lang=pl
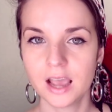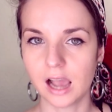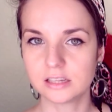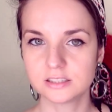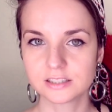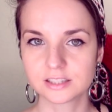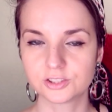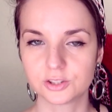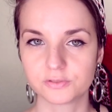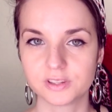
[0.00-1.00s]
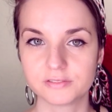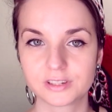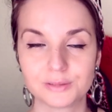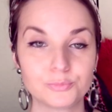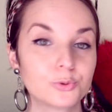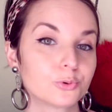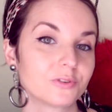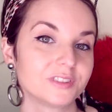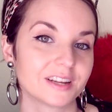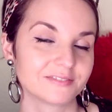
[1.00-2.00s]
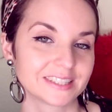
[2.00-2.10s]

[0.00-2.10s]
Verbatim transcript: A jeśli jesteście nowi na Wielkim Buku, to witam